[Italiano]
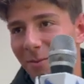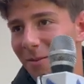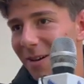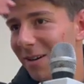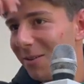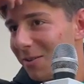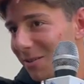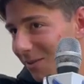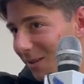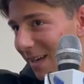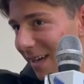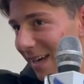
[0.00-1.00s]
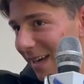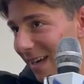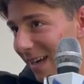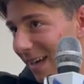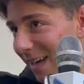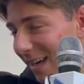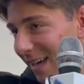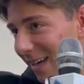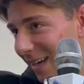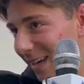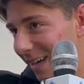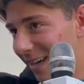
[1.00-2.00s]
Ma questo è,
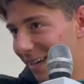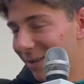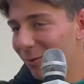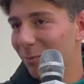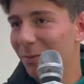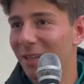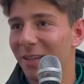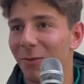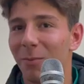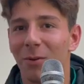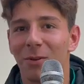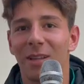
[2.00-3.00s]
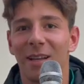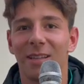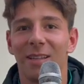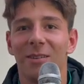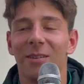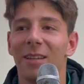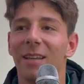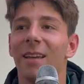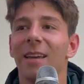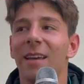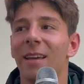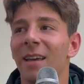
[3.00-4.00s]
è, un obiettivo importante,
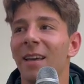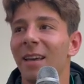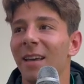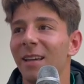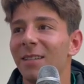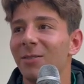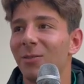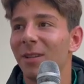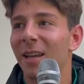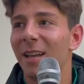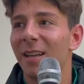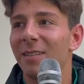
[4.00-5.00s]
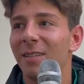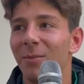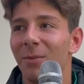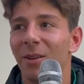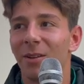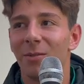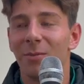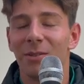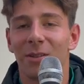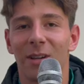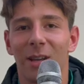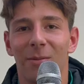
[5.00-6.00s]
quindi sognare sì, però
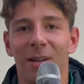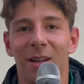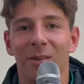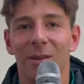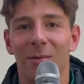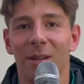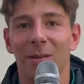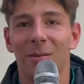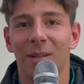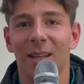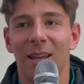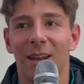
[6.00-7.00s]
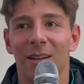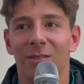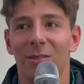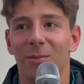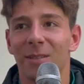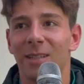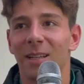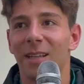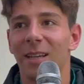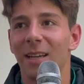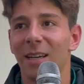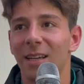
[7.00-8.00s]
bisogna rimanere con i piedi per terra, sono
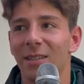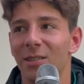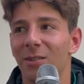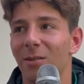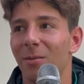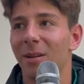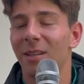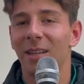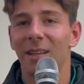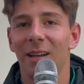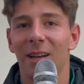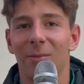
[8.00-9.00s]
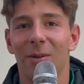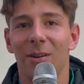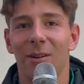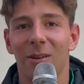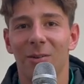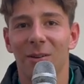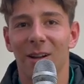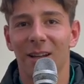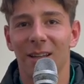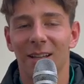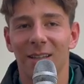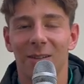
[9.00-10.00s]
passate 5 partite, ne rimangono
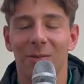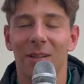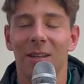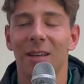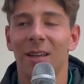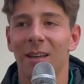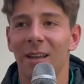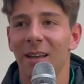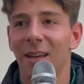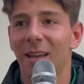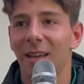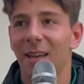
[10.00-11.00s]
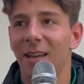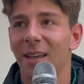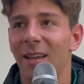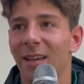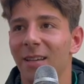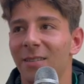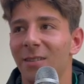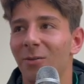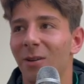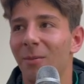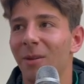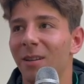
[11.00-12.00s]
ancora tante, quindi eh,
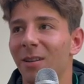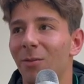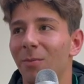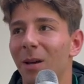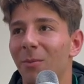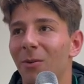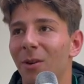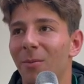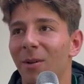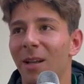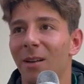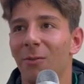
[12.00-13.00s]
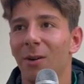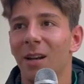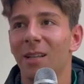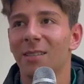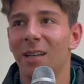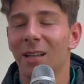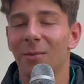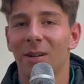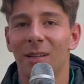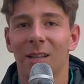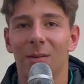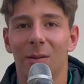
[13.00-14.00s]
sicuramente dobbiamo rimanere focalizzati
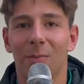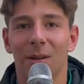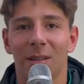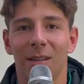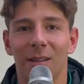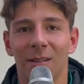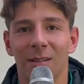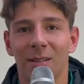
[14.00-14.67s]
partita per partita.